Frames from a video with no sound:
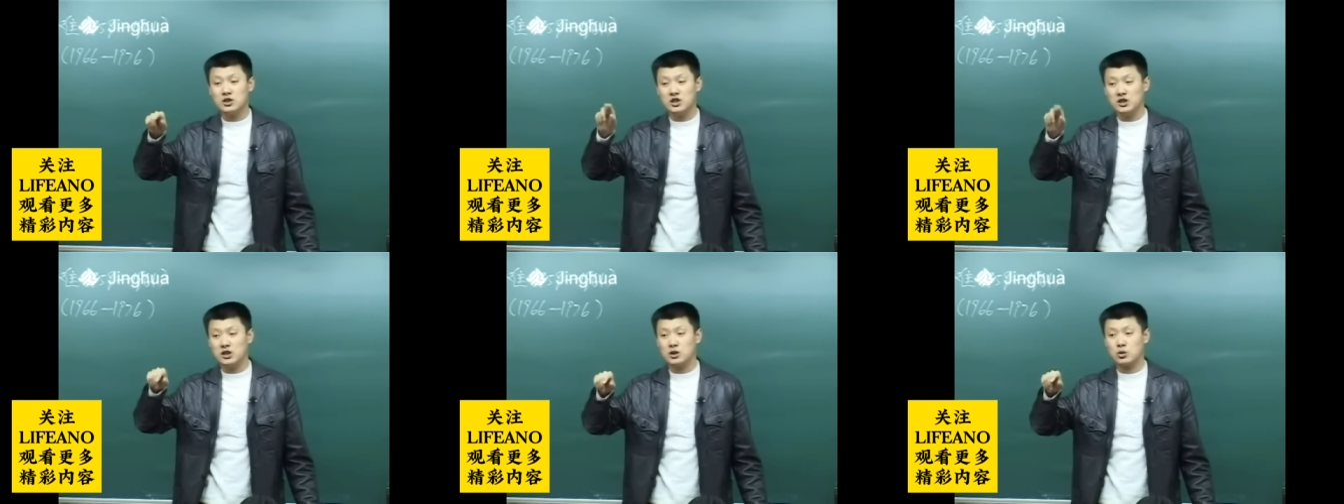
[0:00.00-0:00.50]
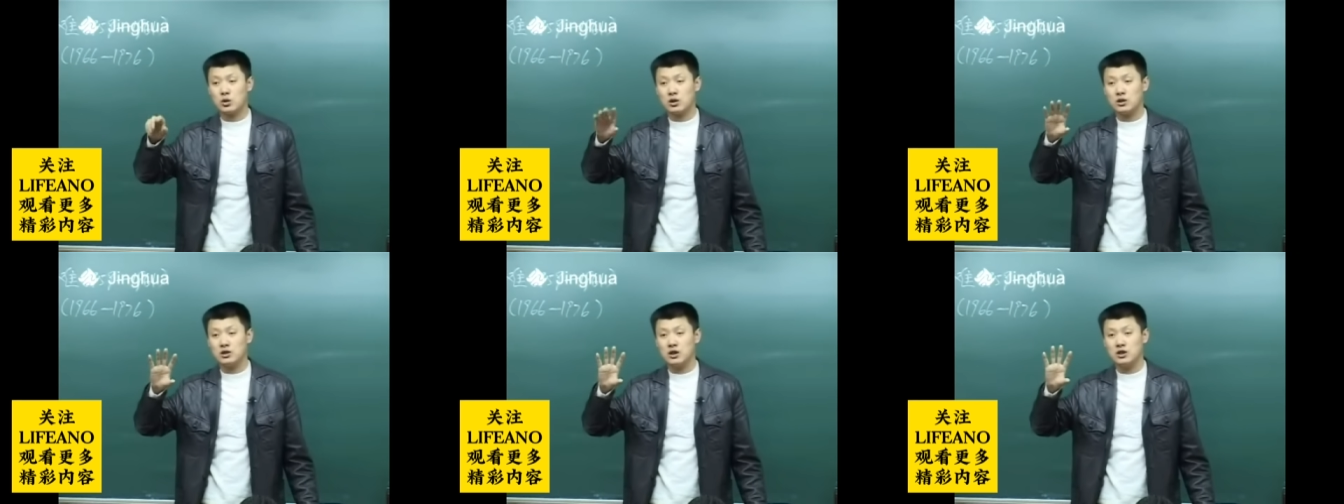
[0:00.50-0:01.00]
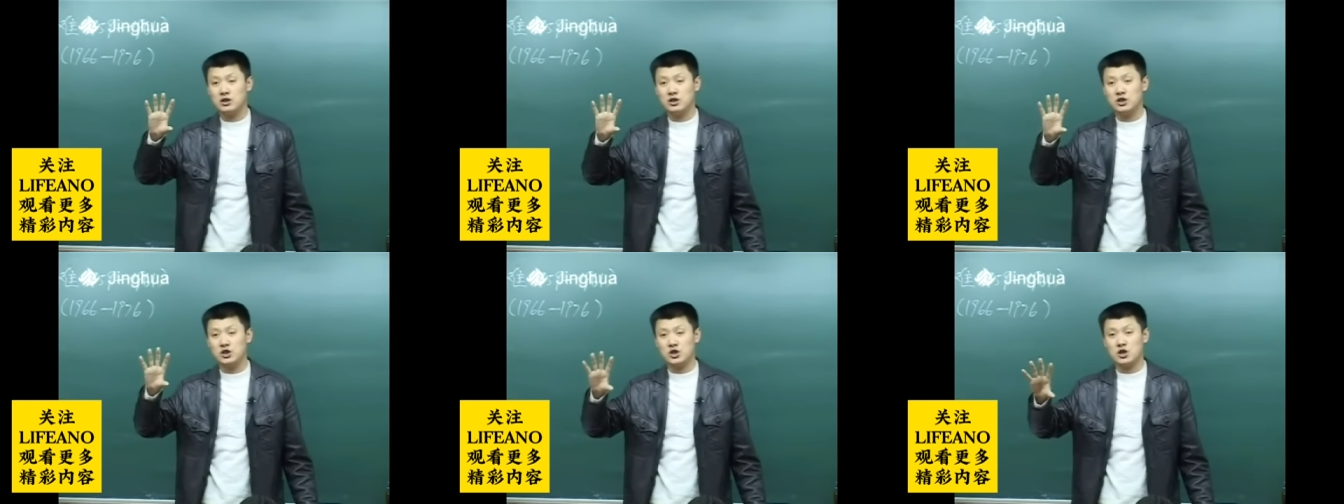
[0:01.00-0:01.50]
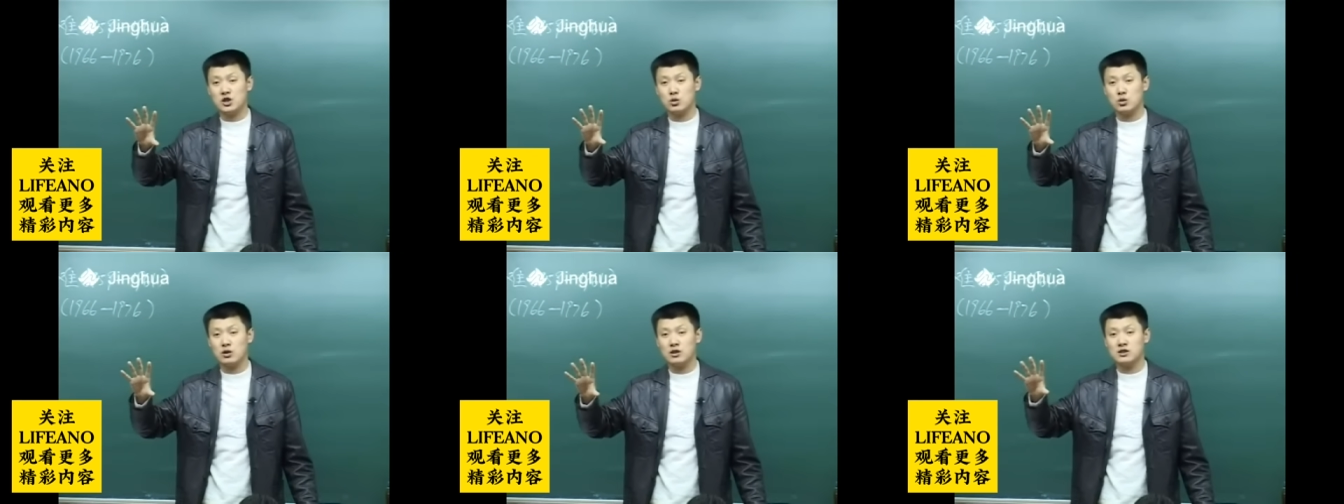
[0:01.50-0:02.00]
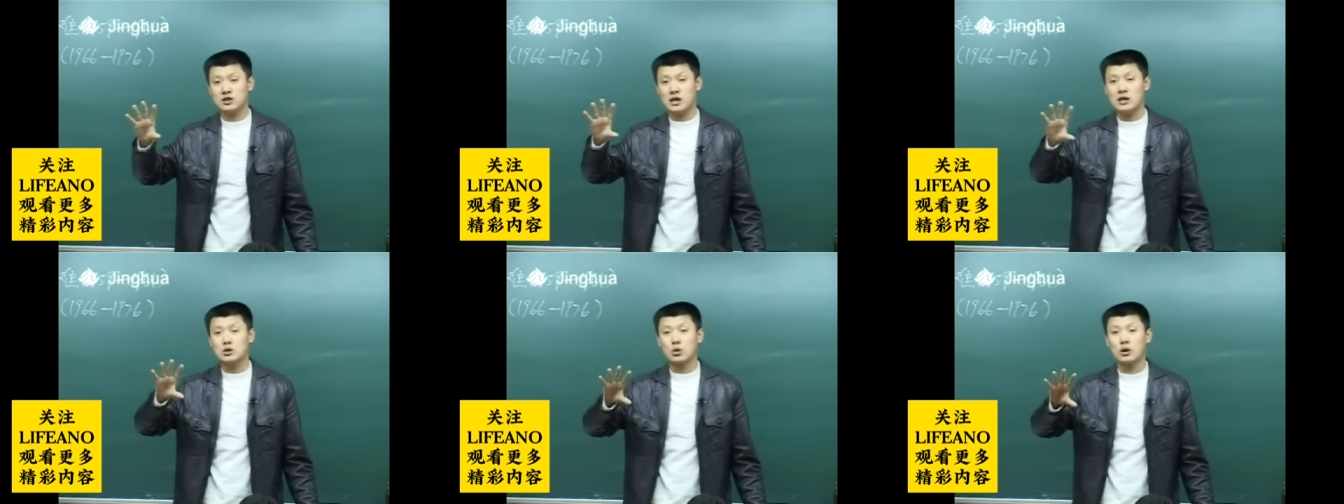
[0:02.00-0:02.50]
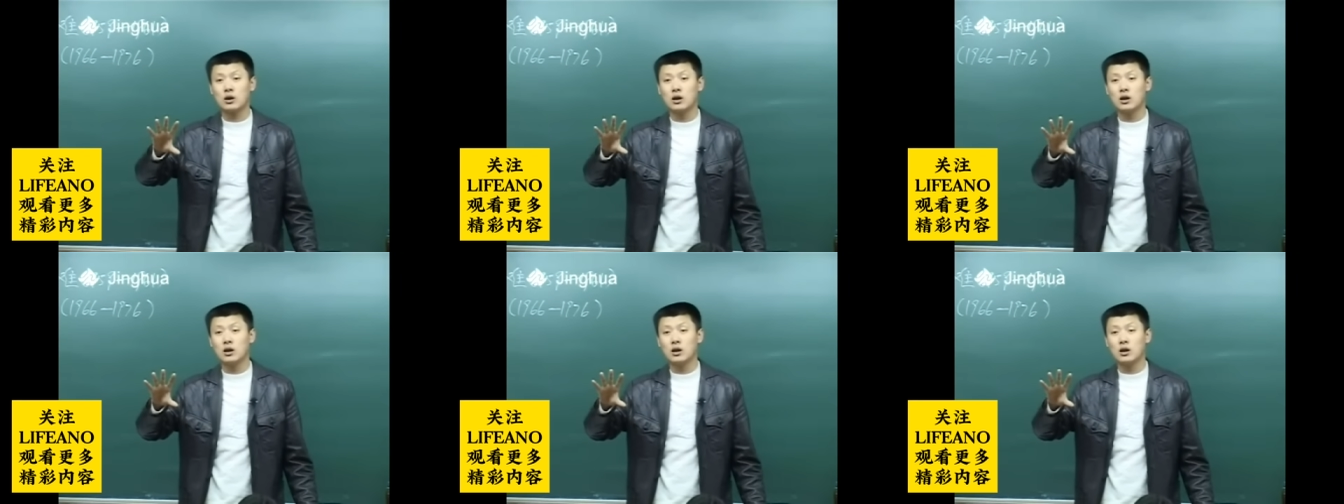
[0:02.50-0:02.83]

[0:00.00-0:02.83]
几个村儿呃，几十个村儿的自然村儿